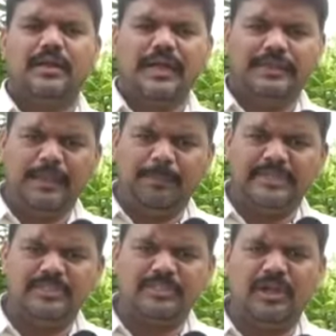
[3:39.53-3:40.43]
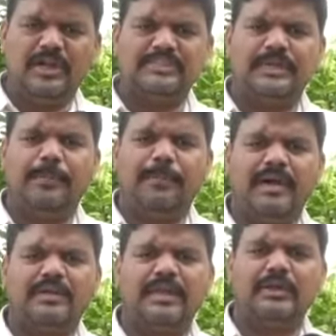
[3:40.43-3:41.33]
ఎట్టి పరిస్థితుల్లో అయినా సరే
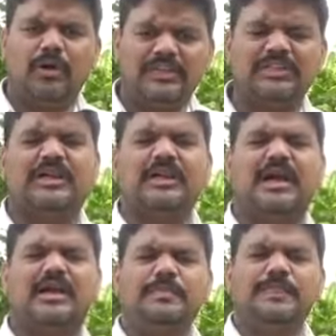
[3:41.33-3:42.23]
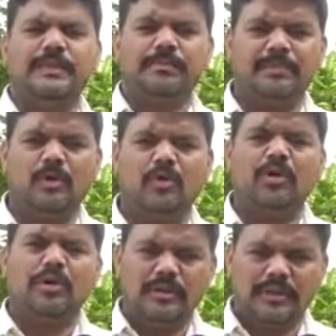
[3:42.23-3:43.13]
పార్టీలకు అతీతంగా మేము
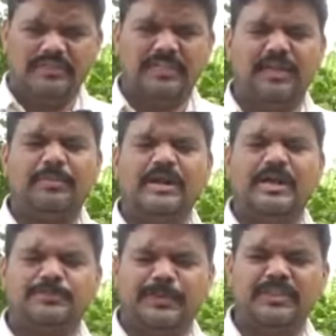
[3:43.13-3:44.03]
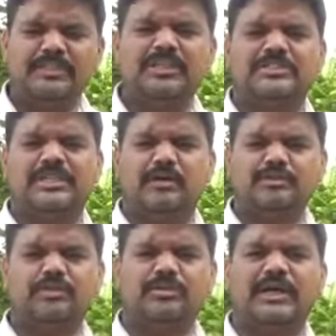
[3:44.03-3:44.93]
ఈ సందర్భంగా స్పందించాల్సిన
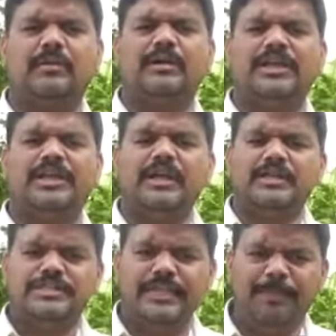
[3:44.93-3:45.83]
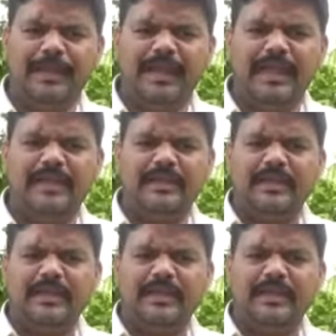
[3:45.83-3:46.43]
అవసరం ఉంది కాబట్టి సిపిఐ